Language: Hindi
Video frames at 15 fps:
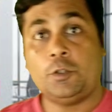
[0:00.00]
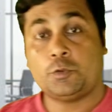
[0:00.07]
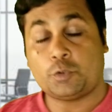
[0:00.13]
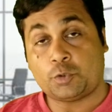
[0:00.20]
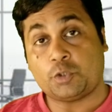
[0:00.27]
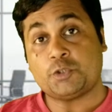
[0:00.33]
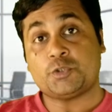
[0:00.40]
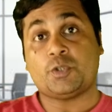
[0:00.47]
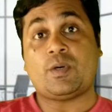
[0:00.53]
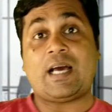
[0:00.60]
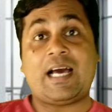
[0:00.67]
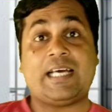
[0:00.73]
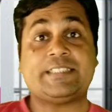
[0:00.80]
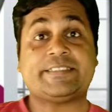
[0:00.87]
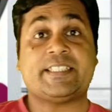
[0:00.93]
तो दोस्तों
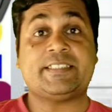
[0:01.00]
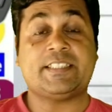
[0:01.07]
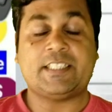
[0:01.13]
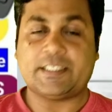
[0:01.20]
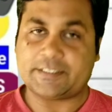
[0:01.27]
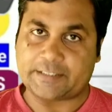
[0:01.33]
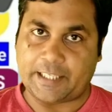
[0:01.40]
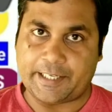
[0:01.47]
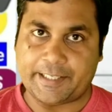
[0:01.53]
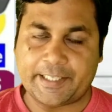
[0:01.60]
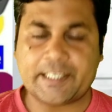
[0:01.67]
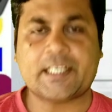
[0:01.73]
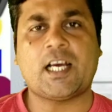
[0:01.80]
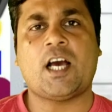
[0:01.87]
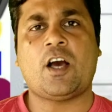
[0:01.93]
आज का दिन है
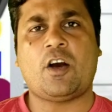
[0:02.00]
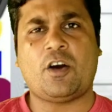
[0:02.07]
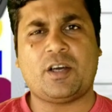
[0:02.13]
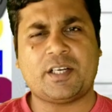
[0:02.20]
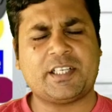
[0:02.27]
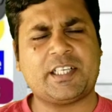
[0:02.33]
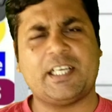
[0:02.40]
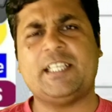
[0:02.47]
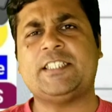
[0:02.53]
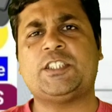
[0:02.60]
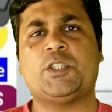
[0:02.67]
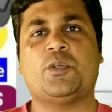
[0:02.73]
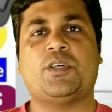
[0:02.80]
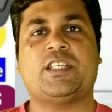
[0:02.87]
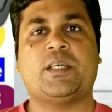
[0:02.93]
संडे का और कई
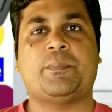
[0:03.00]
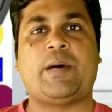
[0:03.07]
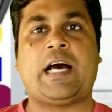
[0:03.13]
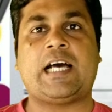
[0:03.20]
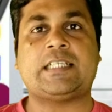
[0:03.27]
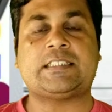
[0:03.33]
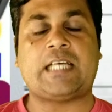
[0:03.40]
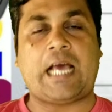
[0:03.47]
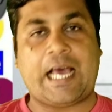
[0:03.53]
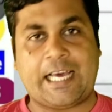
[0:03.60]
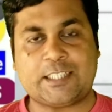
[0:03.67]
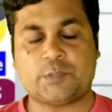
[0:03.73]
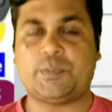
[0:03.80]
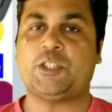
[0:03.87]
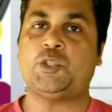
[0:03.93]
दिनों के बाद
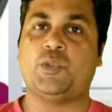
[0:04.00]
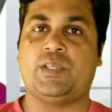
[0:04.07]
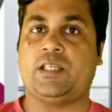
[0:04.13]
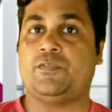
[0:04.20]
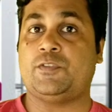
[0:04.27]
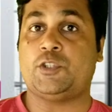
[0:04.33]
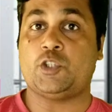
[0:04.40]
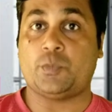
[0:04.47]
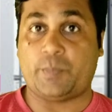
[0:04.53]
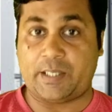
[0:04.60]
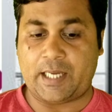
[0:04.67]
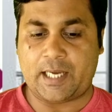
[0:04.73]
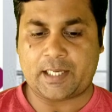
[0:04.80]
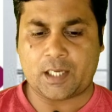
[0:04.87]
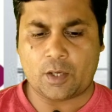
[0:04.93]
आज मैं क्यों वीडियो
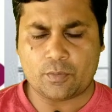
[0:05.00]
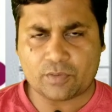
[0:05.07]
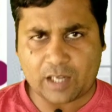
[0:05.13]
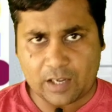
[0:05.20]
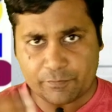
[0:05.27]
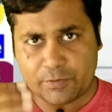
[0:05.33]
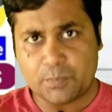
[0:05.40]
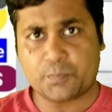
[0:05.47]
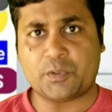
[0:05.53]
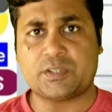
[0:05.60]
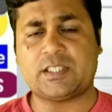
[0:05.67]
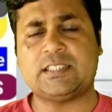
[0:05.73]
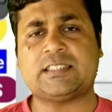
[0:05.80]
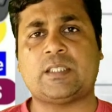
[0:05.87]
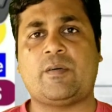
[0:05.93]
बना रहा हूं काफ़ी
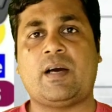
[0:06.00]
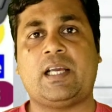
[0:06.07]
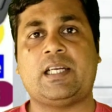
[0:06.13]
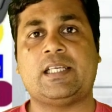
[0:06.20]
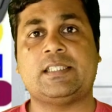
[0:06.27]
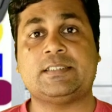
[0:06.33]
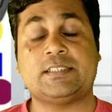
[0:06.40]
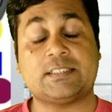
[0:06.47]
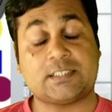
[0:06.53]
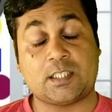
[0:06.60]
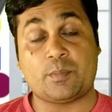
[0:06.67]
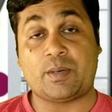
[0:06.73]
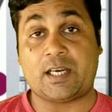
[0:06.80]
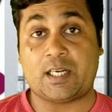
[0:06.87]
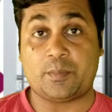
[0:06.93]
इंपॉर्टेंट सवाल हैं जिसके
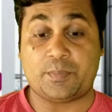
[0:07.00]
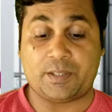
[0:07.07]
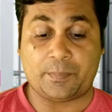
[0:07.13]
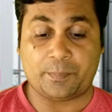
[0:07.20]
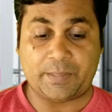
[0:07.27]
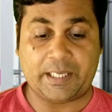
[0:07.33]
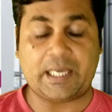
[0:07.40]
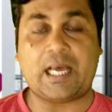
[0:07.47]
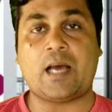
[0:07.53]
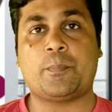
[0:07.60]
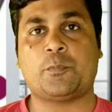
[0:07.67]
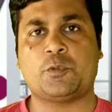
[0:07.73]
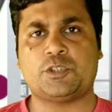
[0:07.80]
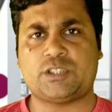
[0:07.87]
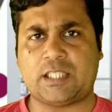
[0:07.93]
बारे में मैं
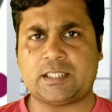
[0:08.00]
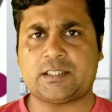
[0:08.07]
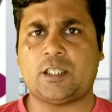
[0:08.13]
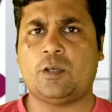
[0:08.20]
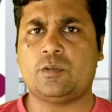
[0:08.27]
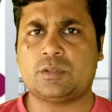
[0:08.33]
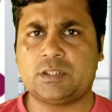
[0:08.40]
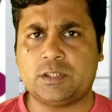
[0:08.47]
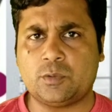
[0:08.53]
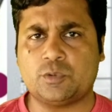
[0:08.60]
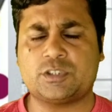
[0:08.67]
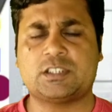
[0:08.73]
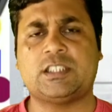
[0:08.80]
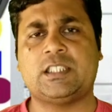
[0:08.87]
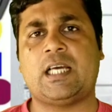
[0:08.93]
आपको चाहता हूं कि
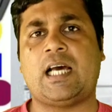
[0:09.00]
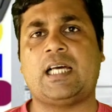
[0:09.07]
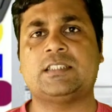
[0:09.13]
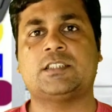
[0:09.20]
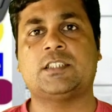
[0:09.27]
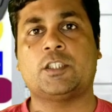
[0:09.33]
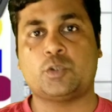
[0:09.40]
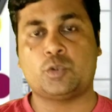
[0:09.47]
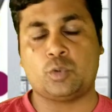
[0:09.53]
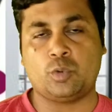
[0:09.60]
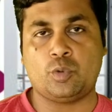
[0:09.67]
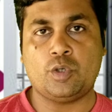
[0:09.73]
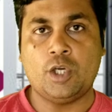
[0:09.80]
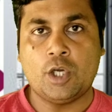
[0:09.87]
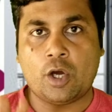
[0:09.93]
उसके आंसर दूं
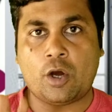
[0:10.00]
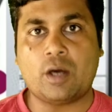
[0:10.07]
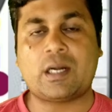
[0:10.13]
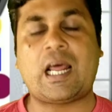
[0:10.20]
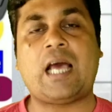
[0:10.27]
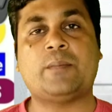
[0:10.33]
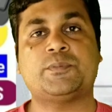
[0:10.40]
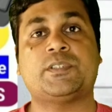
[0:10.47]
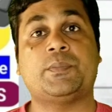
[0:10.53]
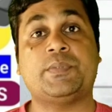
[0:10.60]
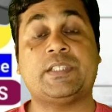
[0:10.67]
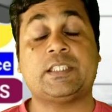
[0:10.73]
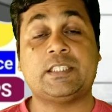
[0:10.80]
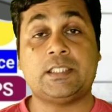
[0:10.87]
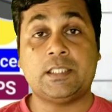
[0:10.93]
और आप सभी
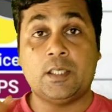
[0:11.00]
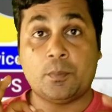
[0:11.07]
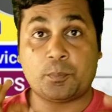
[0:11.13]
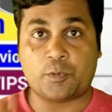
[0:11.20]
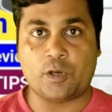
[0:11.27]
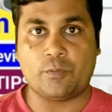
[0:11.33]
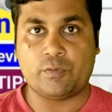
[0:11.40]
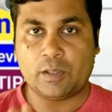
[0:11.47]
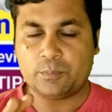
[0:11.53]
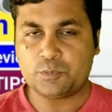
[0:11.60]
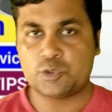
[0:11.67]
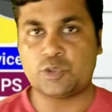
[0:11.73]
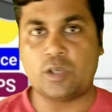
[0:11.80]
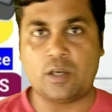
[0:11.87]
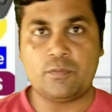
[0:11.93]
की प्रॉब्लम
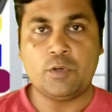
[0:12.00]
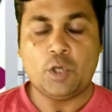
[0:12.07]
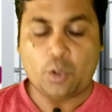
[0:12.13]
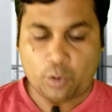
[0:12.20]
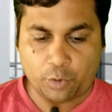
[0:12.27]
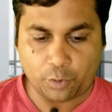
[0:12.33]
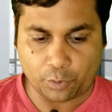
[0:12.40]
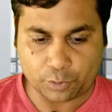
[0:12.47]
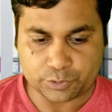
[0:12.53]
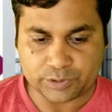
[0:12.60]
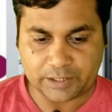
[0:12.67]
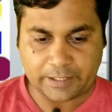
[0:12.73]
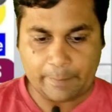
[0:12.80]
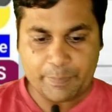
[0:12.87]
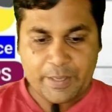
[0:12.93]
सॉल्व हो
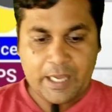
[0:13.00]
सके